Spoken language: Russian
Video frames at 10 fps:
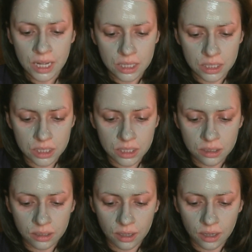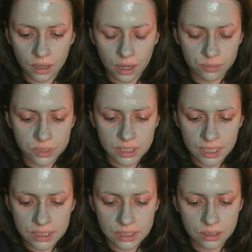И э,
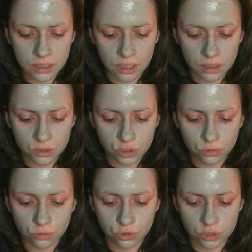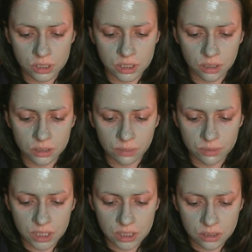обязательно, что нужно делать?
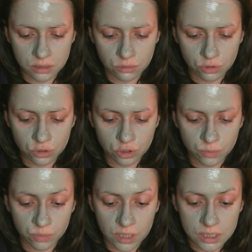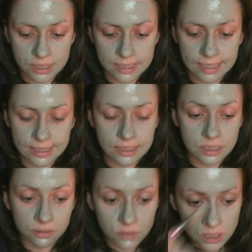Обязательно нужно, чтобы маска с глиной
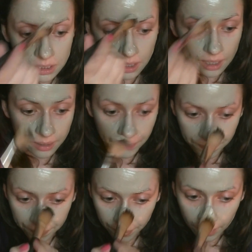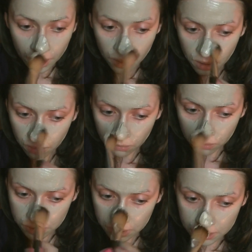не высыхала.
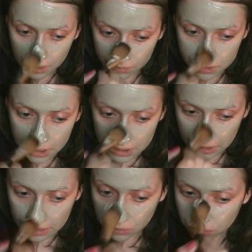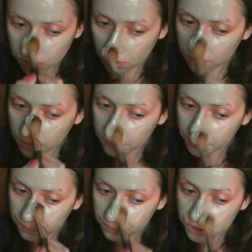Вот, это обязательное условие.
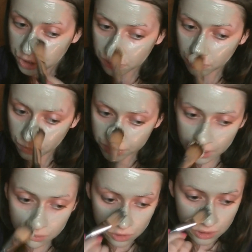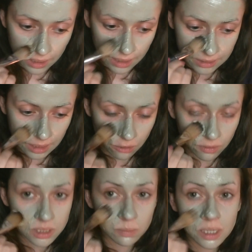Почему? Потому что когда у
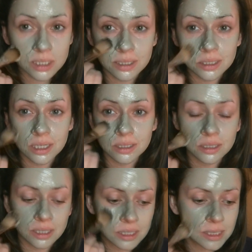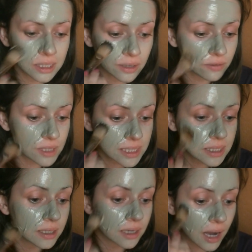вас маска с глиной на лице
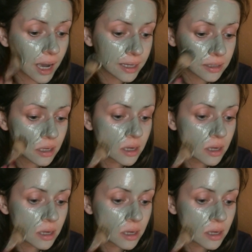высыхает,